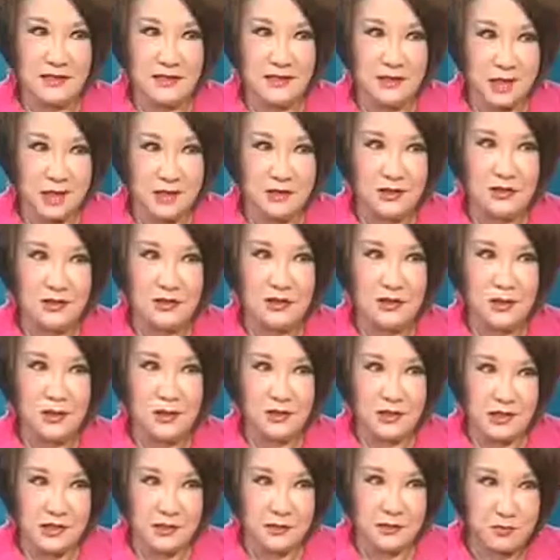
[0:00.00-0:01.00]
的城市都
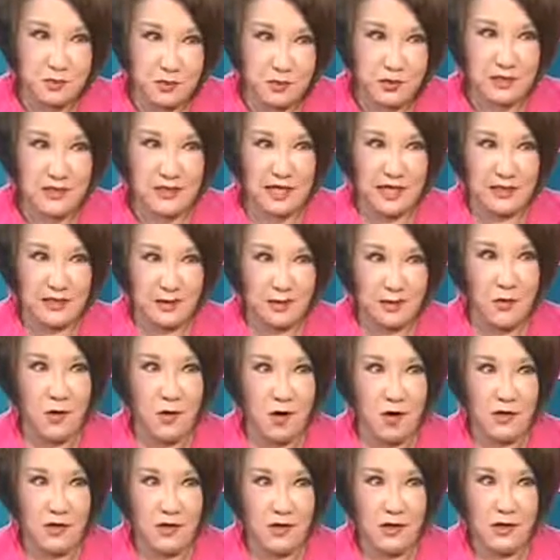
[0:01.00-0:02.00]
已经破产了
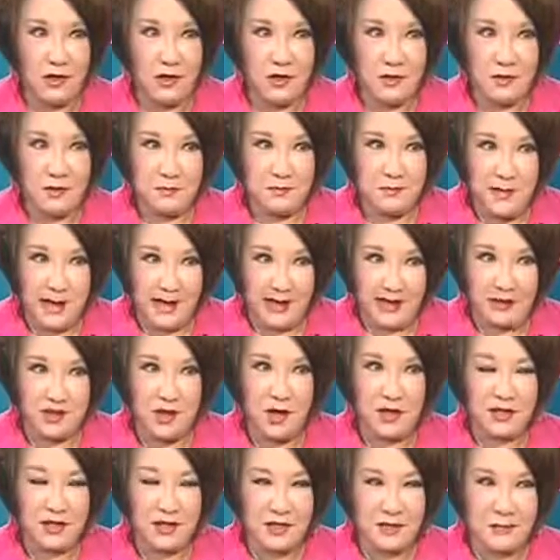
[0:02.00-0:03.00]
哦。买
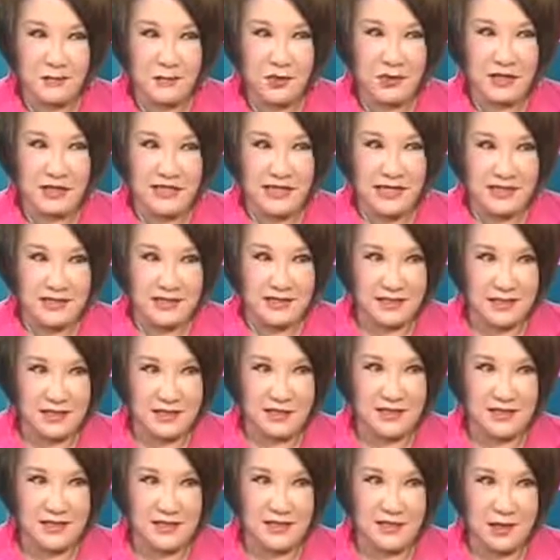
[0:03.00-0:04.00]
到一个破产
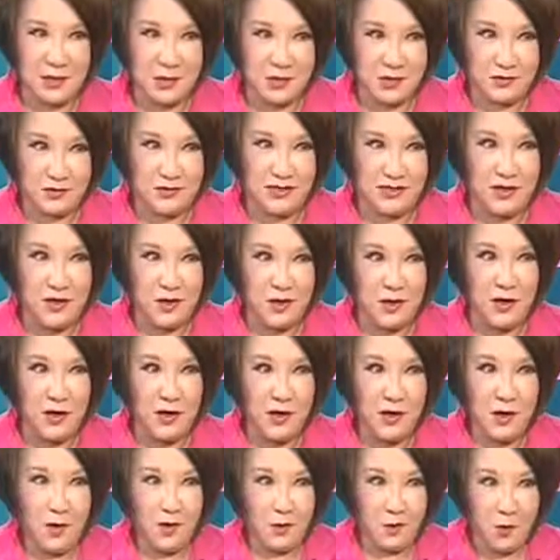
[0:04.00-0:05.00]
城市的 hotel，
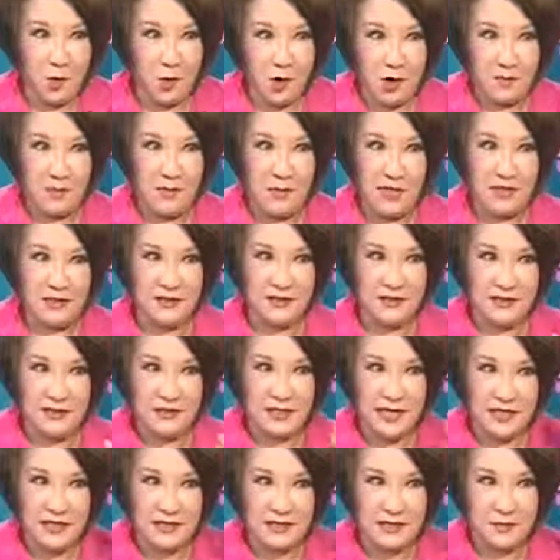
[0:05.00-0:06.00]
我们
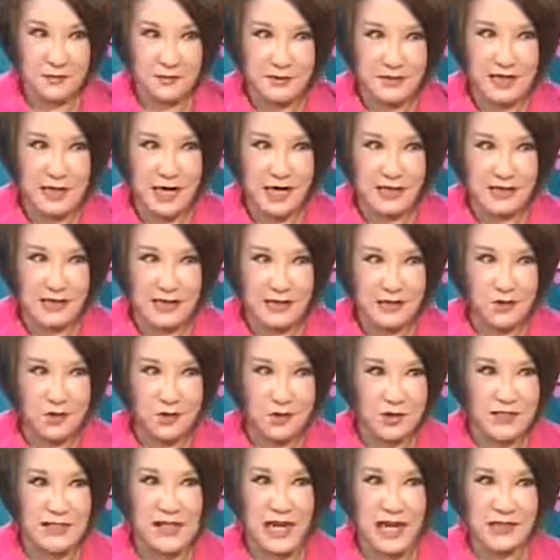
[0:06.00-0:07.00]
应该怎么样来
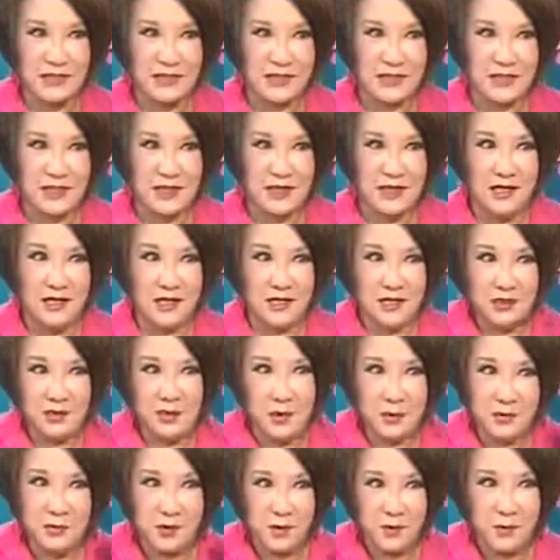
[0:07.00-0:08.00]
做假设？
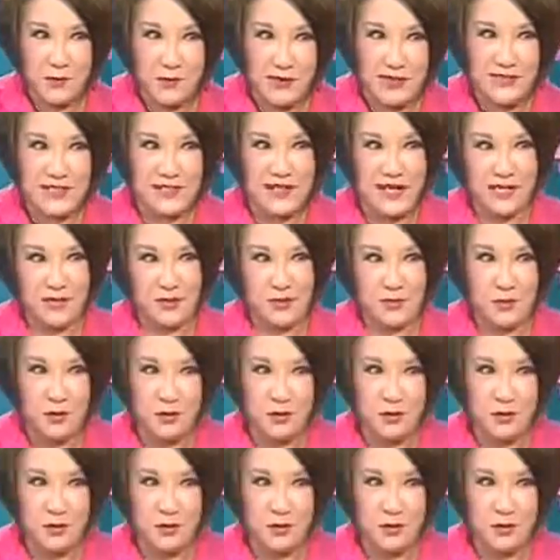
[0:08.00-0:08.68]
有没有危险？